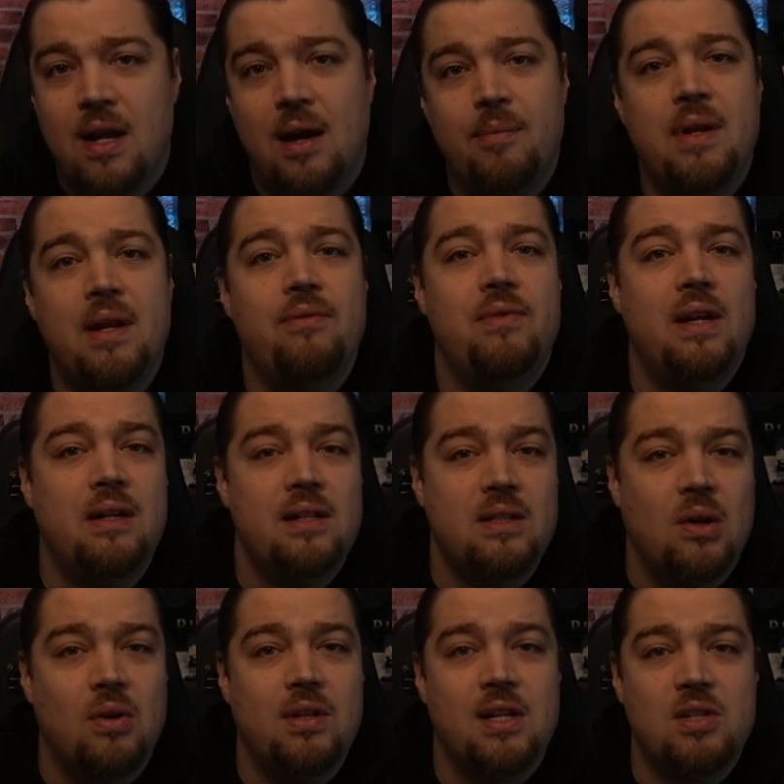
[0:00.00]
haben dann wirklich
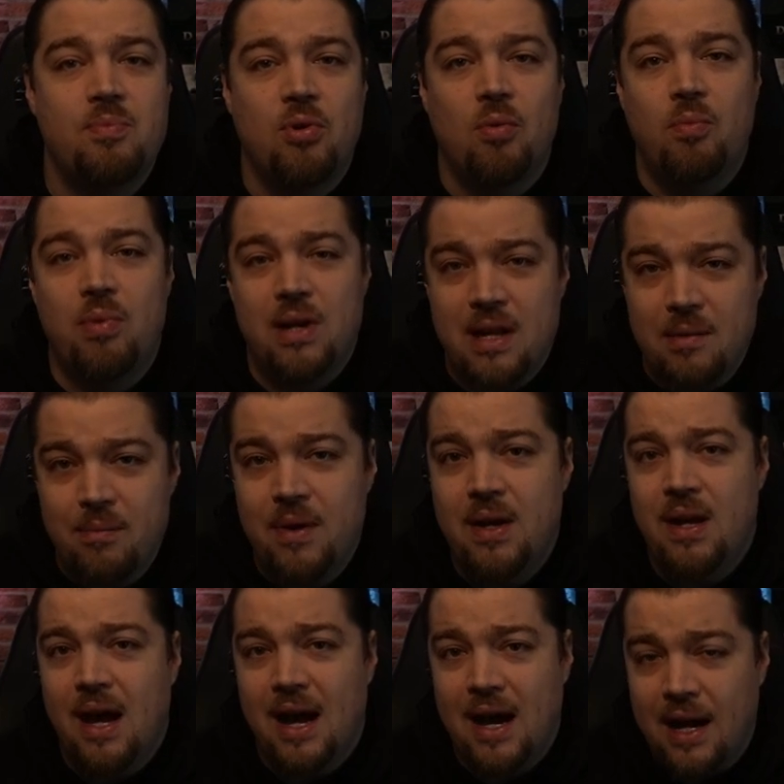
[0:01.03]
auch das Problem,
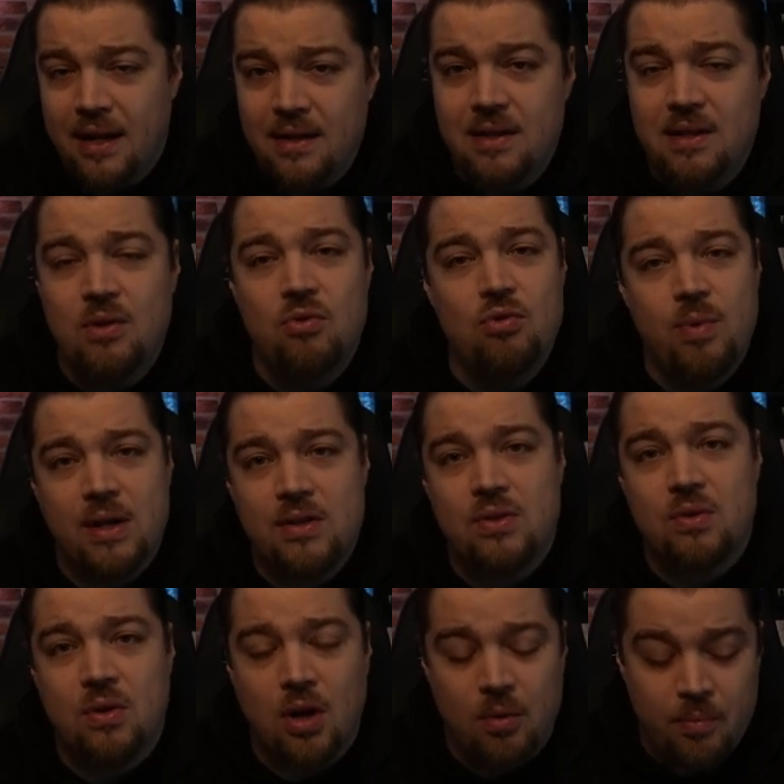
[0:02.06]
an die Ubers
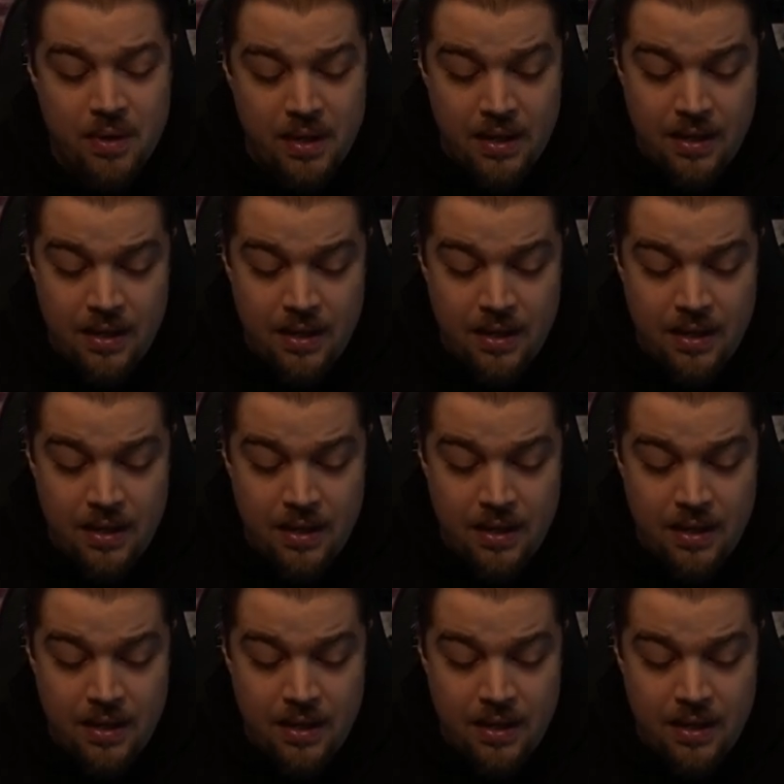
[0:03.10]
zu kommen.